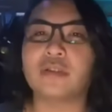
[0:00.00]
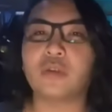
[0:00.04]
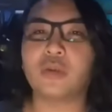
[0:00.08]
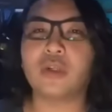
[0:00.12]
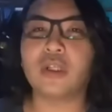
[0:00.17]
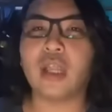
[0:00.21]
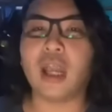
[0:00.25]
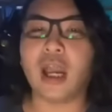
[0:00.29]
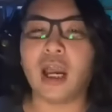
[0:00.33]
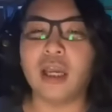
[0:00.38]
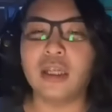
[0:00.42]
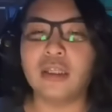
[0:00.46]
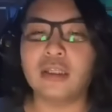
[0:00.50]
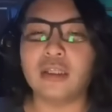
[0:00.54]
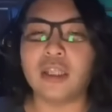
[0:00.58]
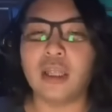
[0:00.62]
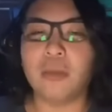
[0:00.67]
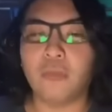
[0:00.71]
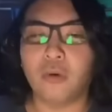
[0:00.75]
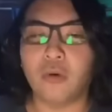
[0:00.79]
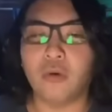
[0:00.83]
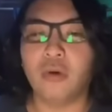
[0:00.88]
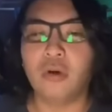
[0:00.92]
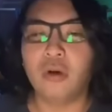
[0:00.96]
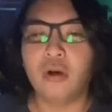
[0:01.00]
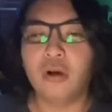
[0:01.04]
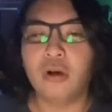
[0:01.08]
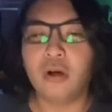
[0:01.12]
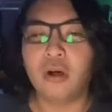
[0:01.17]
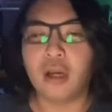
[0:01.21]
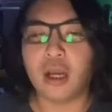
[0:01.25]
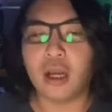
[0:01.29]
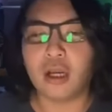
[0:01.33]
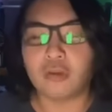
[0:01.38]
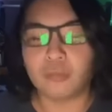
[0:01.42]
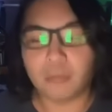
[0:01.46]
それで相手も、
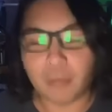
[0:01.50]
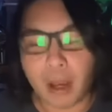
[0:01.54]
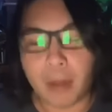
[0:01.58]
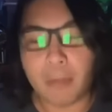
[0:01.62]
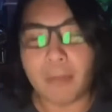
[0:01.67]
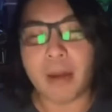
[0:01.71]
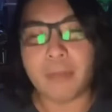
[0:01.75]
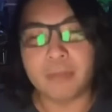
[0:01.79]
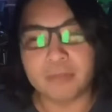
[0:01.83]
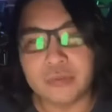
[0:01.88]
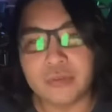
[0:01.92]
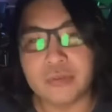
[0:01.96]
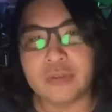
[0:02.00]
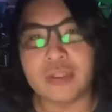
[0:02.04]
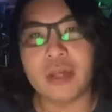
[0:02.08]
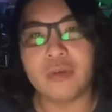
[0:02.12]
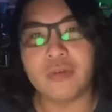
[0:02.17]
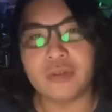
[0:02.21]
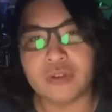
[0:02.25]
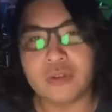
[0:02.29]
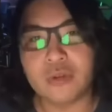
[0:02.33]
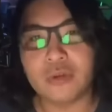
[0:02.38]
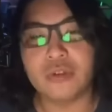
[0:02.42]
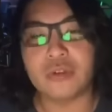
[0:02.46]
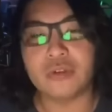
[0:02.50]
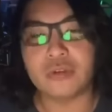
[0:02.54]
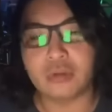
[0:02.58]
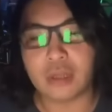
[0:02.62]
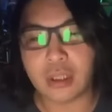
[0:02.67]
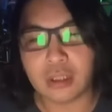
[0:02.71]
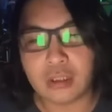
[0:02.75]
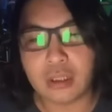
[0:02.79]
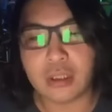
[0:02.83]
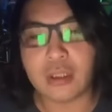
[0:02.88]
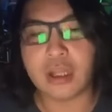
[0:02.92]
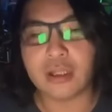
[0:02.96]
あの、まあまあ、プーさんはそういう人
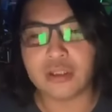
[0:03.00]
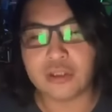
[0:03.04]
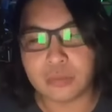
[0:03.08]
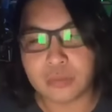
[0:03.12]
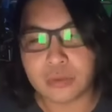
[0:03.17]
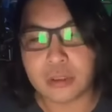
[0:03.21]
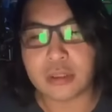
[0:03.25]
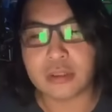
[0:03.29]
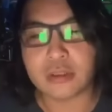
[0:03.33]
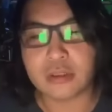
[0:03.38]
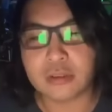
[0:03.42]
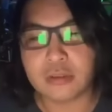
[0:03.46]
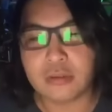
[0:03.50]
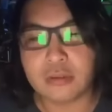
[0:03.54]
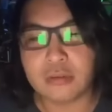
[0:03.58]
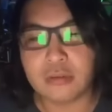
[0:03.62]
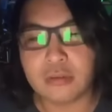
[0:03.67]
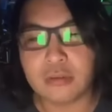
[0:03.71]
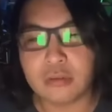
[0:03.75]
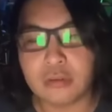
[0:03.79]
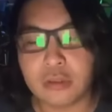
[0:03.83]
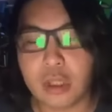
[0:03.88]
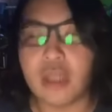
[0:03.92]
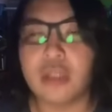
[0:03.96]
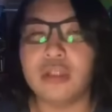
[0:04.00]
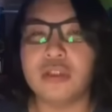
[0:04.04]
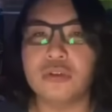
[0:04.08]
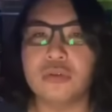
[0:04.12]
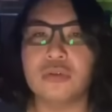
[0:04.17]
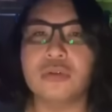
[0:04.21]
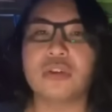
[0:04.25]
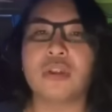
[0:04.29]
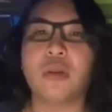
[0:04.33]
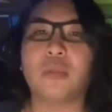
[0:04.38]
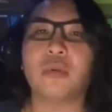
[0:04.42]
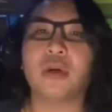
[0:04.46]
なんで大丈夫です。って
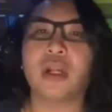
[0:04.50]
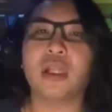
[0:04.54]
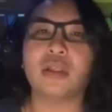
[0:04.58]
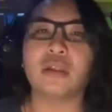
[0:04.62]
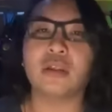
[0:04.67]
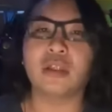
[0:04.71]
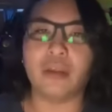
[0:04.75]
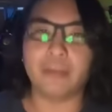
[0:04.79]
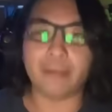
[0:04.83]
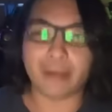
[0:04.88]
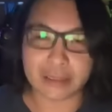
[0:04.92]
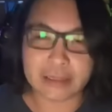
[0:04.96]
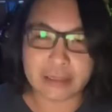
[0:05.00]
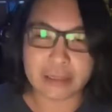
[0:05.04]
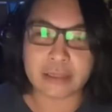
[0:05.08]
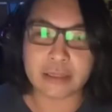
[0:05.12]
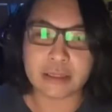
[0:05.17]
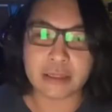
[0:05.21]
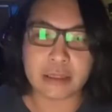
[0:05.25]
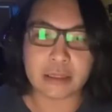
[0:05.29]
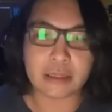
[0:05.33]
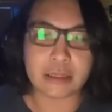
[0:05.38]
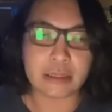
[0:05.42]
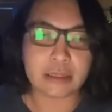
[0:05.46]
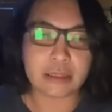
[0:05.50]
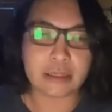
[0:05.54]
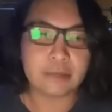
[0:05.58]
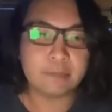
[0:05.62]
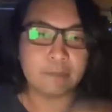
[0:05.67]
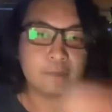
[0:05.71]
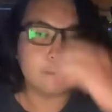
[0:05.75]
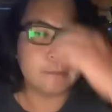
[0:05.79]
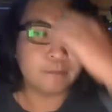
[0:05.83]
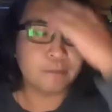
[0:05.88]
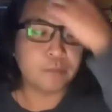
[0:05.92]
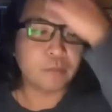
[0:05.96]
言ってもらってます。
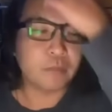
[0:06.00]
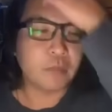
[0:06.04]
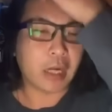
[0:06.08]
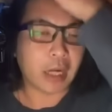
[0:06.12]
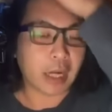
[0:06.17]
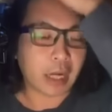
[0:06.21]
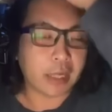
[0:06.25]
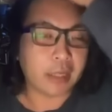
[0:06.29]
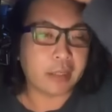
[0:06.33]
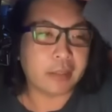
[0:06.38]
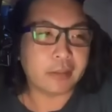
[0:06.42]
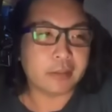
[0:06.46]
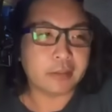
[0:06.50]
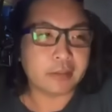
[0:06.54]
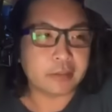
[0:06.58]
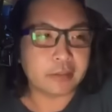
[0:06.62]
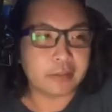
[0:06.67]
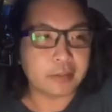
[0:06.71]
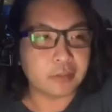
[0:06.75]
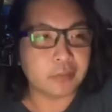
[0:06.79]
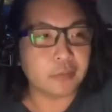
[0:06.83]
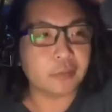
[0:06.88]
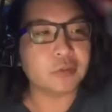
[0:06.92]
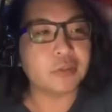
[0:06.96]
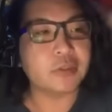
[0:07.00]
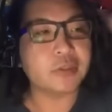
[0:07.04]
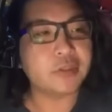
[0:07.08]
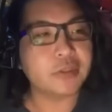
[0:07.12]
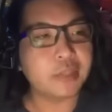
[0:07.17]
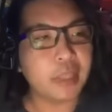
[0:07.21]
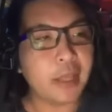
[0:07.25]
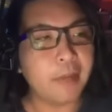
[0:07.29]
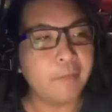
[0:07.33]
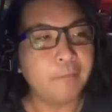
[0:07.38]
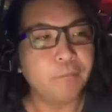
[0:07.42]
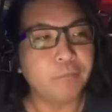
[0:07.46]
はい。っていうことです
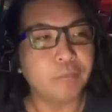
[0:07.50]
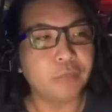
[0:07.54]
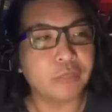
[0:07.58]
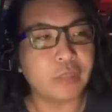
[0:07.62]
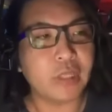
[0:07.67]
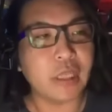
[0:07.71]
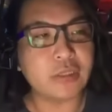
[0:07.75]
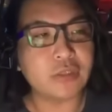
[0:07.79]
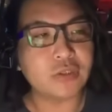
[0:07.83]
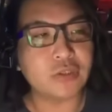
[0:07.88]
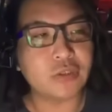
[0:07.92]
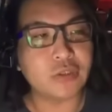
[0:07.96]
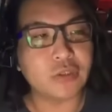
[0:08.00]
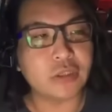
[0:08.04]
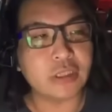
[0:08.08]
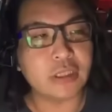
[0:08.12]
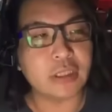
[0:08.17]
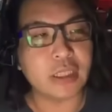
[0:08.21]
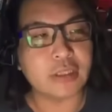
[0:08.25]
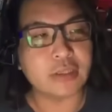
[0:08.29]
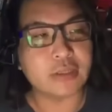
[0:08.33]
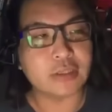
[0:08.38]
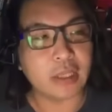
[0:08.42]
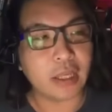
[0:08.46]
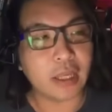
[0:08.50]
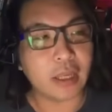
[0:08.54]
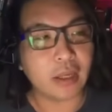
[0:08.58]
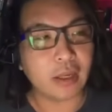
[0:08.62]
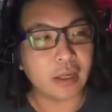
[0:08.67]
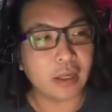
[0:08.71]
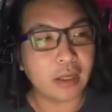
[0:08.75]
ね。で、次ですね。